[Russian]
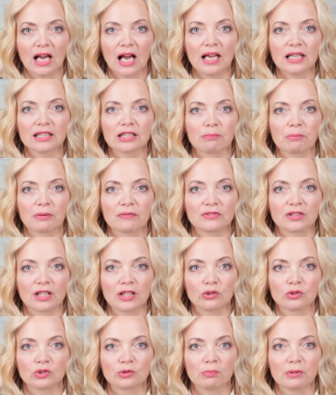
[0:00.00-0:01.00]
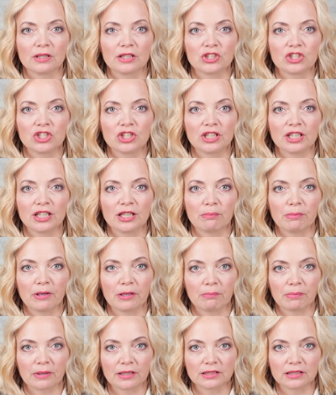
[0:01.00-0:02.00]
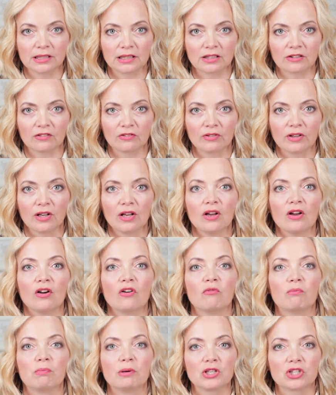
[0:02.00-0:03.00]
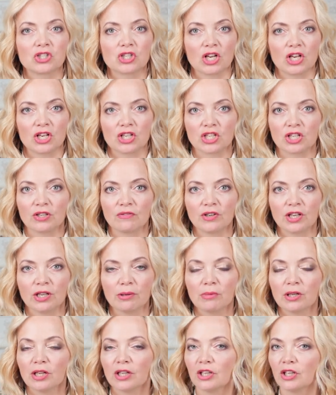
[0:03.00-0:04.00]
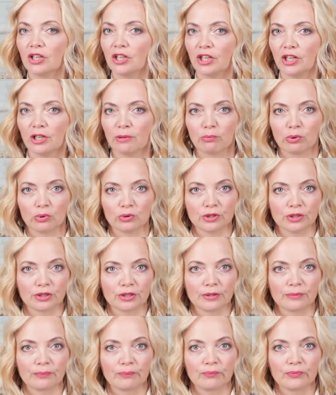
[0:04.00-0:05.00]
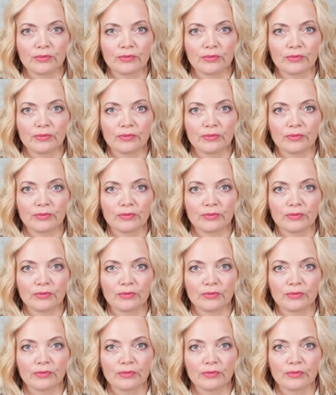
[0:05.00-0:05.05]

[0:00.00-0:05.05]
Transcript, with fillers: а это, повторюсь, были 4-5%, в ближайшее время не будет.